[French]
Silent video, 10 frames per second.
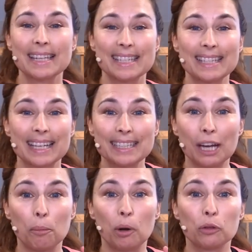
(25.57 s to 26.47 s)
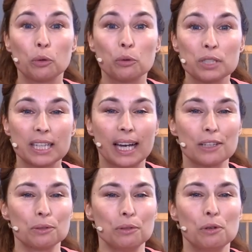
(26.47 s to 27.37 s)
c'est-à-dire prendre en
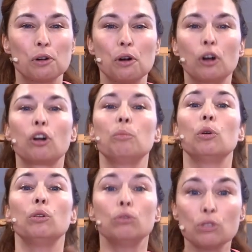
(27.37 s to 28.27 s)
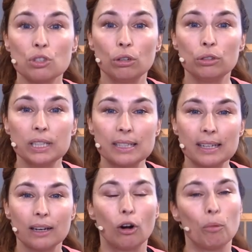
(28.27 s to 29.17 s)
considération le corps comme une seule unité.